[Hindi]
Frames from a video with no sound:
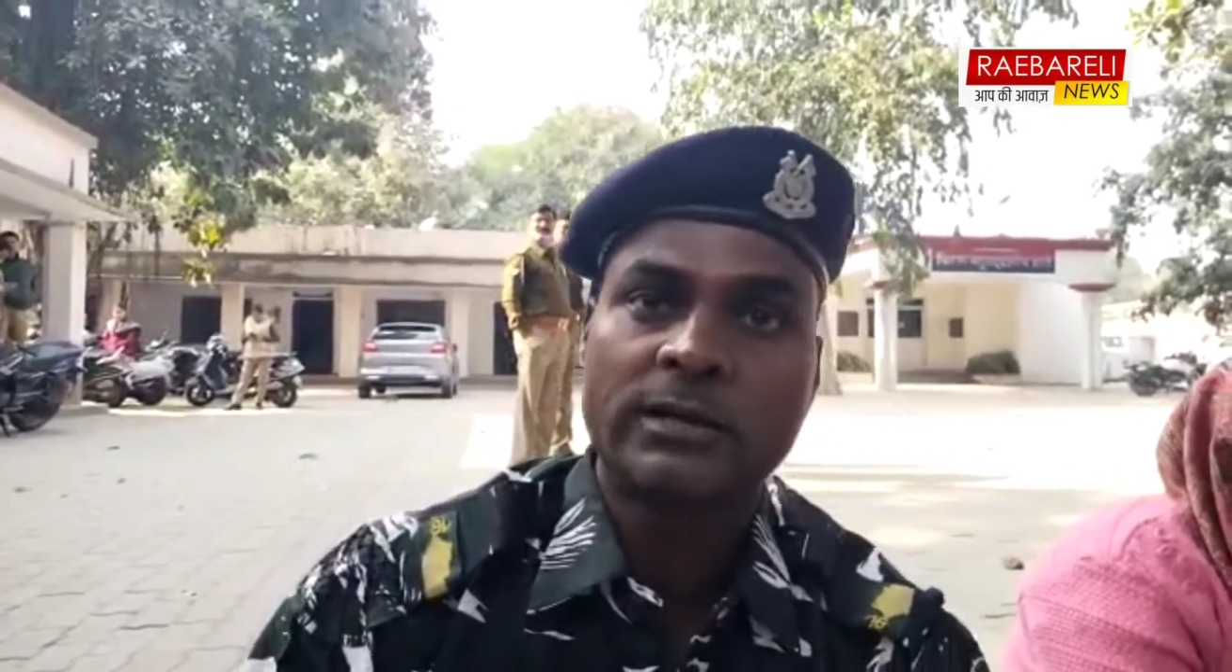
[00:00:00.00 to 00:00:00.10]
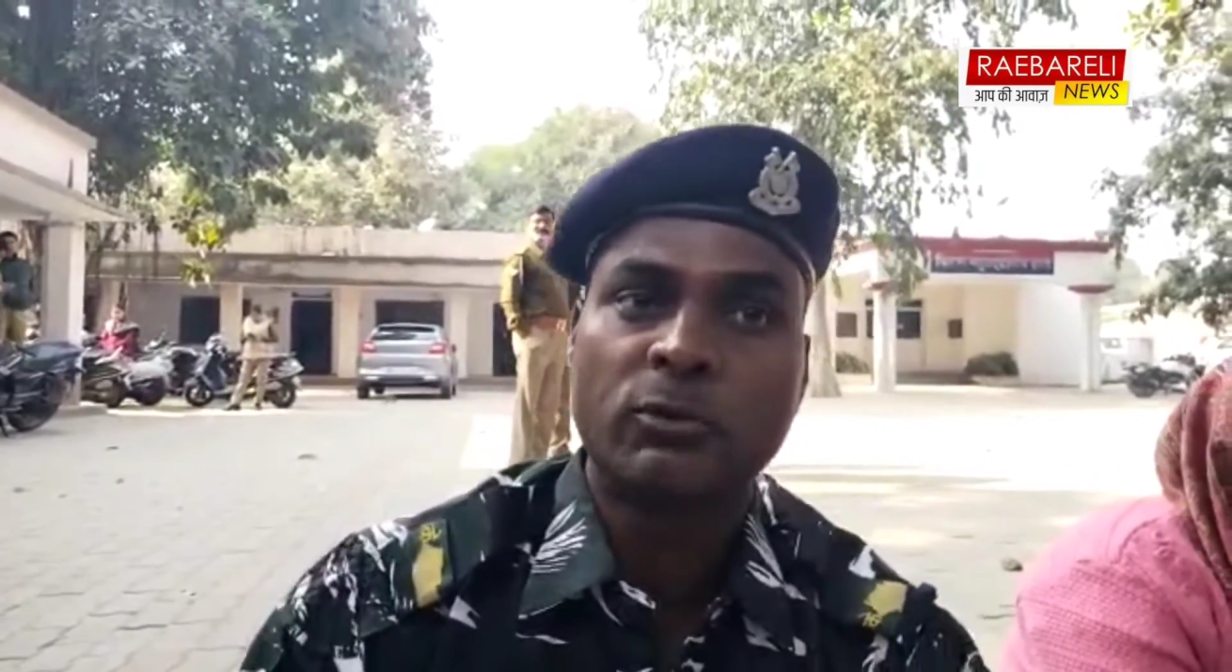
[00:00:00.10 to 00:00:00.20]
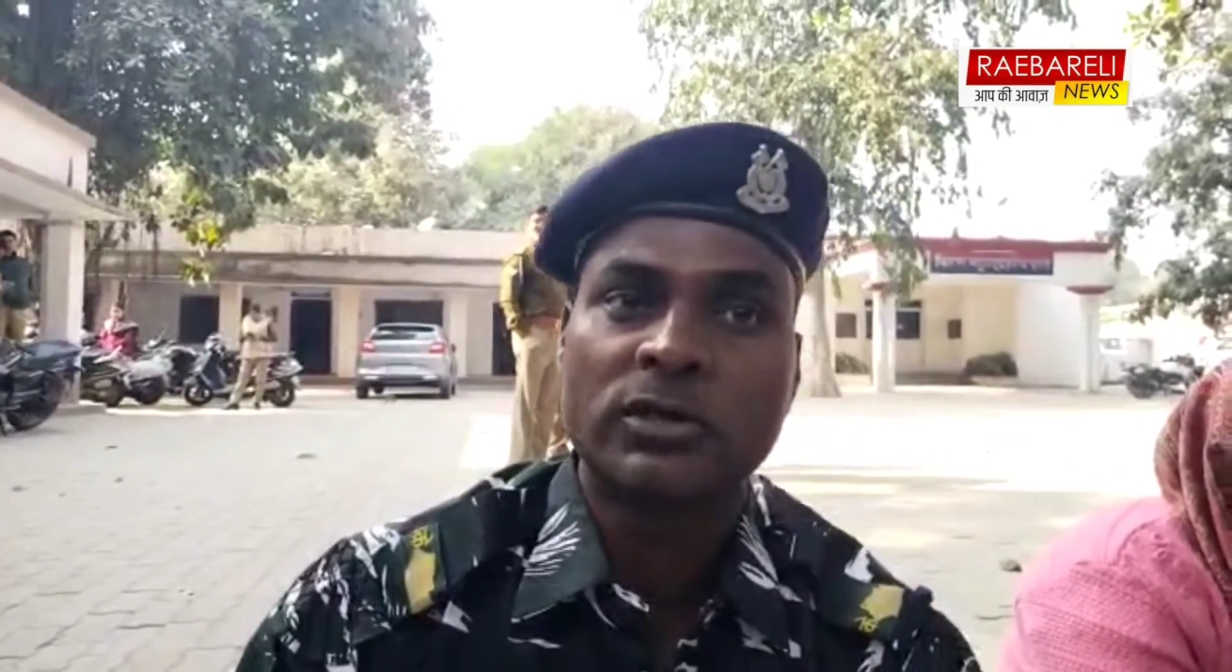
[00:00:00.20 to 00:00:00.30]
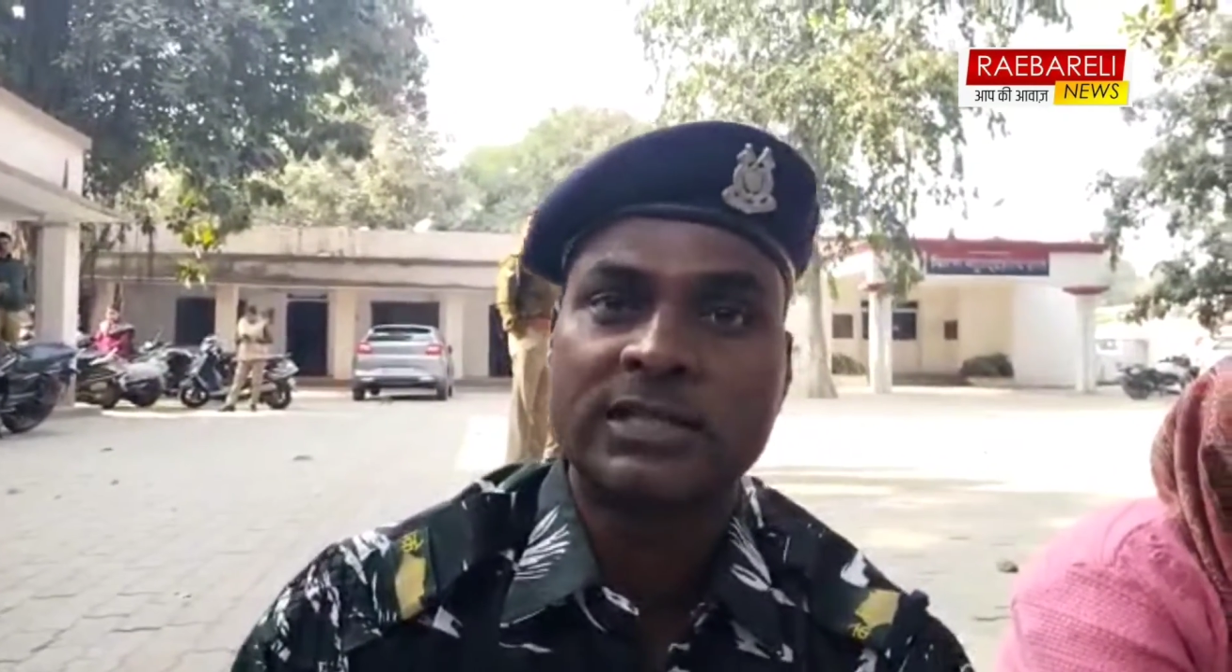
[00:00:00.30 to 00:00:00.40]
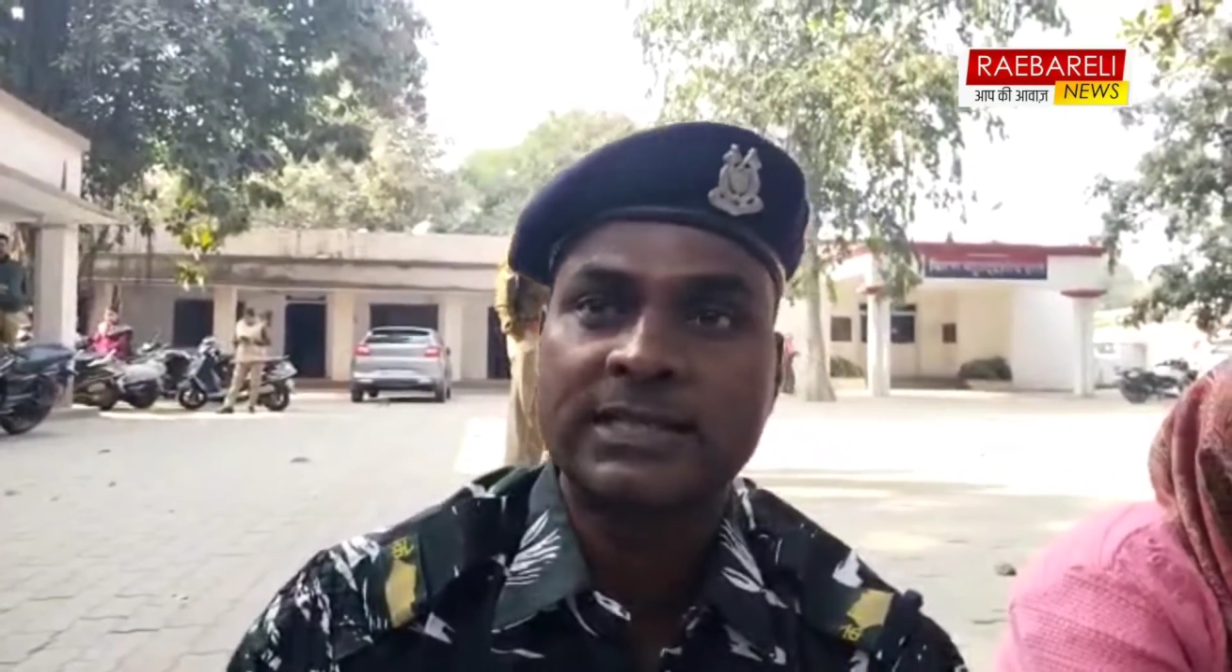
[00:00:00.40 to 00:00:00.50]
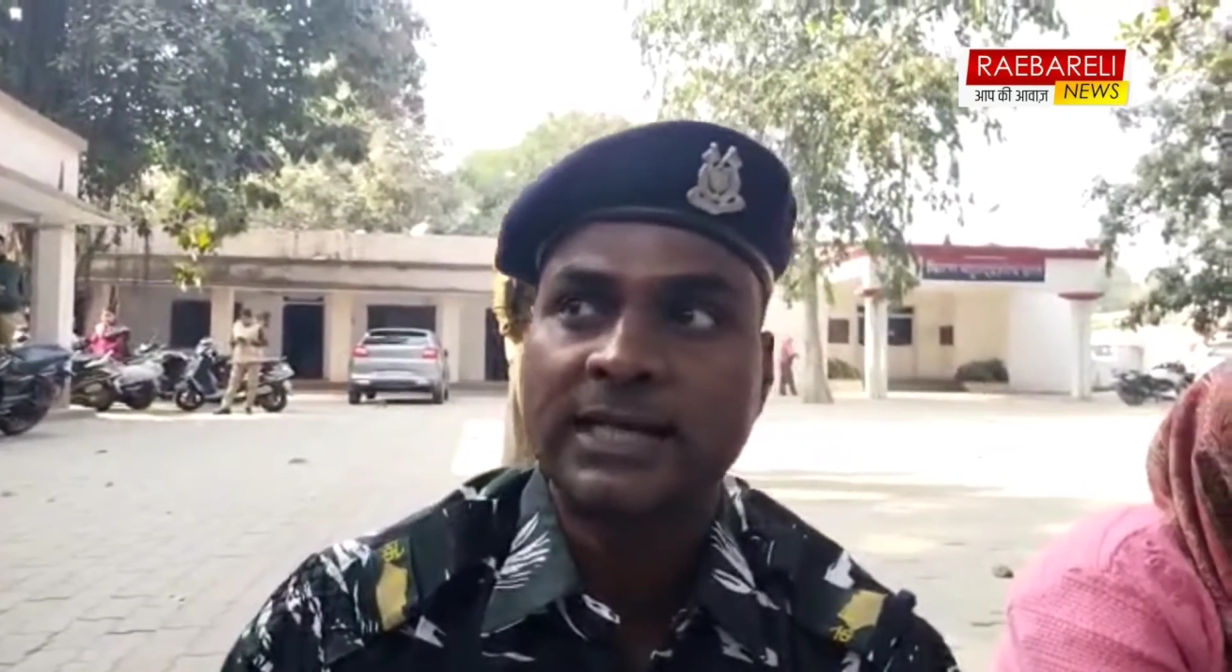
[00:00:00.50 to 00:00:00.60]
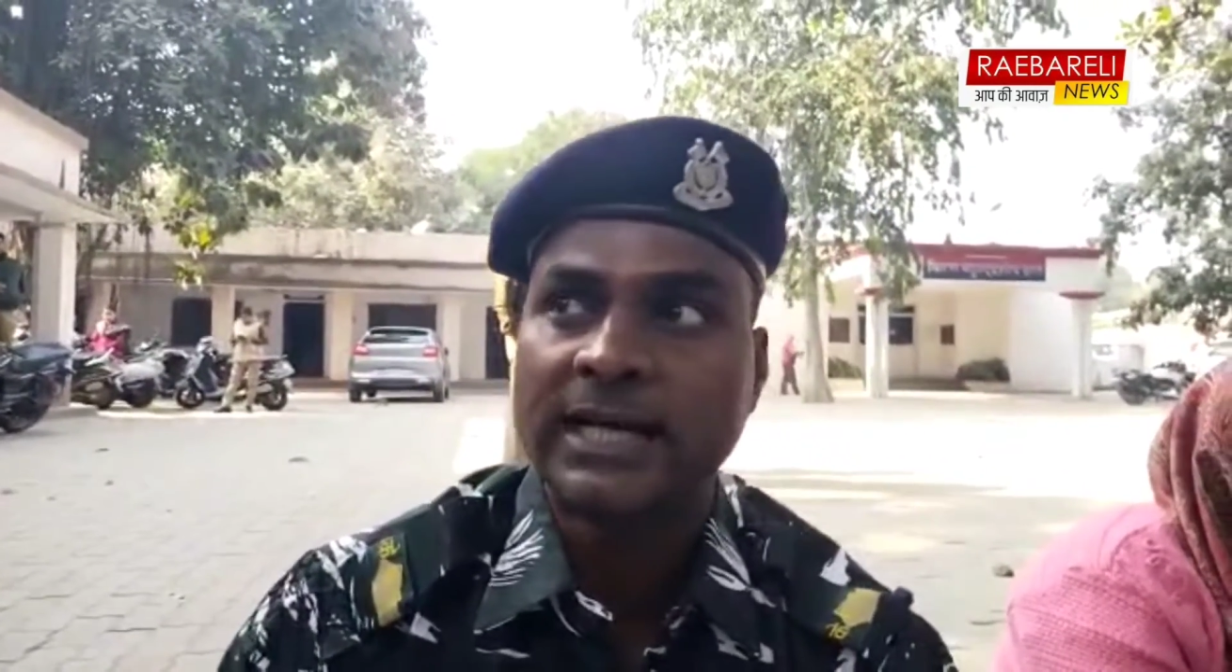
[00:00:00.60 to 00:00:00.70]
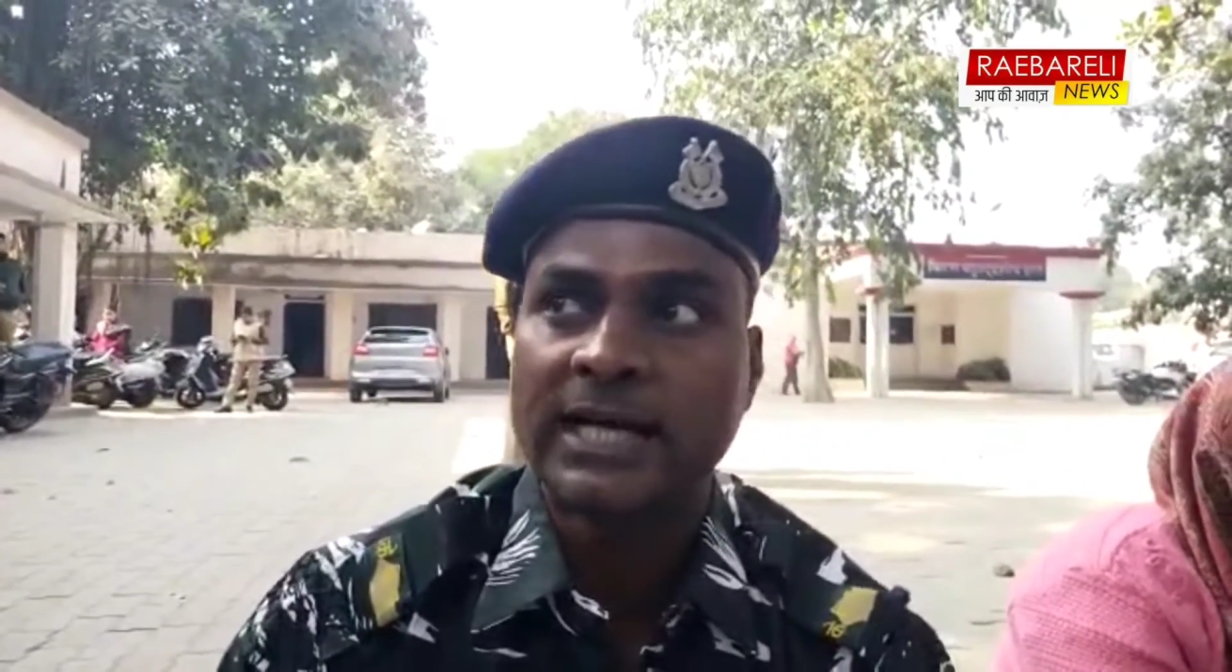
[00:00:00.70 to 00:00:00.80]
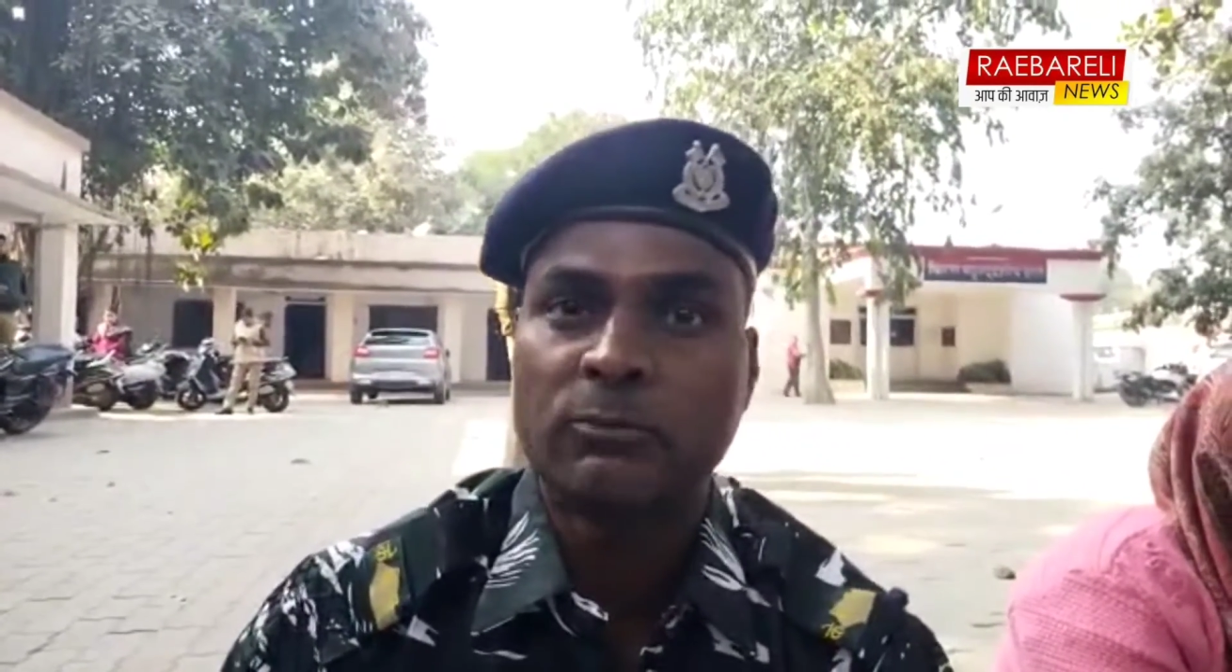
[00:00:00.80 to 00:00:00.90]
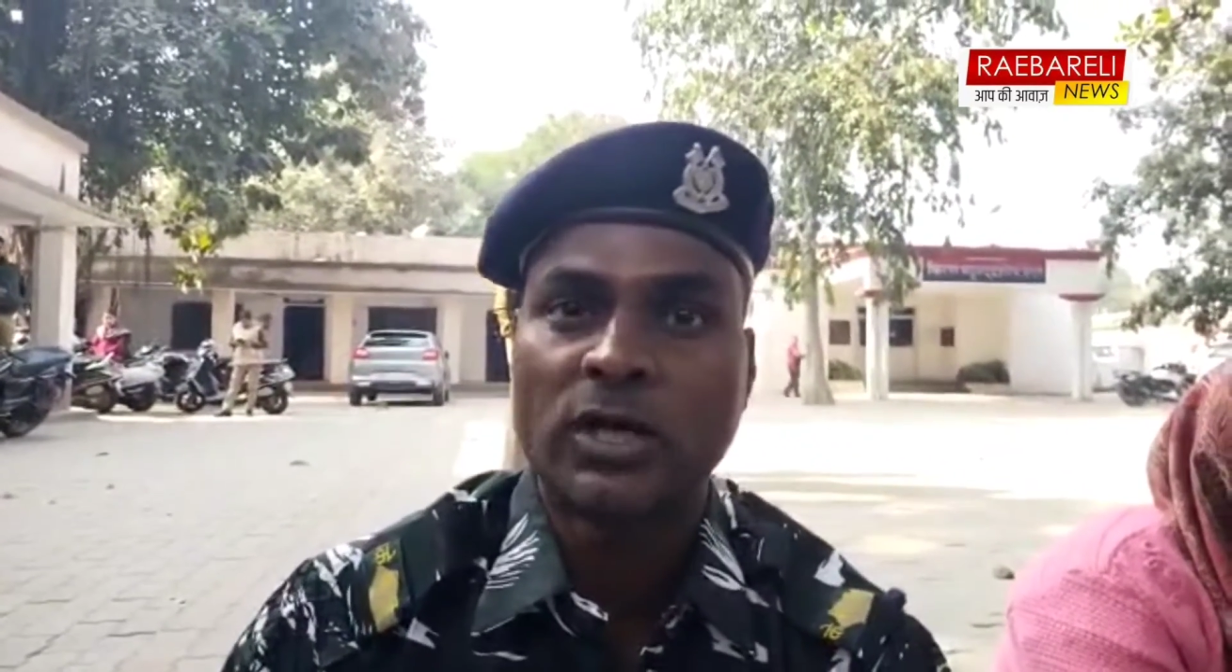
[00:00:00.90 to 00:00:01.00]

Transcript: रिपोर्ट किसी ने लगाई